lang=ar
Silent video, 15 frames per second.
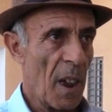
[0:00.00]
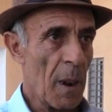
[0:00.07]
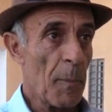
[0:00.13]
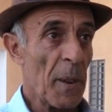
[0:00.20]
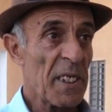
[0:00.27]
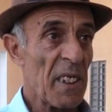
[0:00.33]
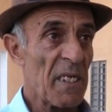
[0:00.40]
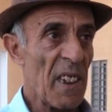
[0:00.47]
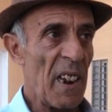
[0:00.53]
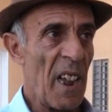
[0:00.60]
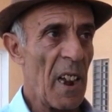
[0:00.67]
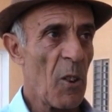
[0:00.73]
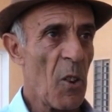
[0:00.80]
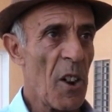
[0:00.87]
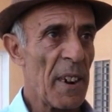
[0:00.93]
البطاطا
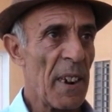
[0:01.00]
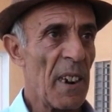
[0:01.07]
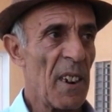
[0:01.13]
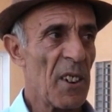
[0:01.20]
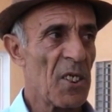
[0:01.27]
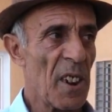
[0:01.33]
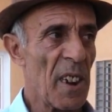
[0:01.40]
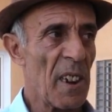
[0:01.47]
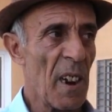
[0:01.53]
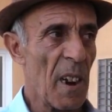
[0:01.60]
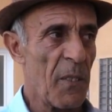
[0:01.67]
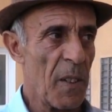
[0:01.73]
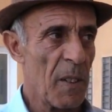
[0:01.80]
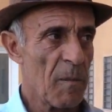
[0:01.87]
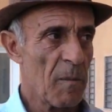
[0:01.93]
لحقوها لنا ال 20000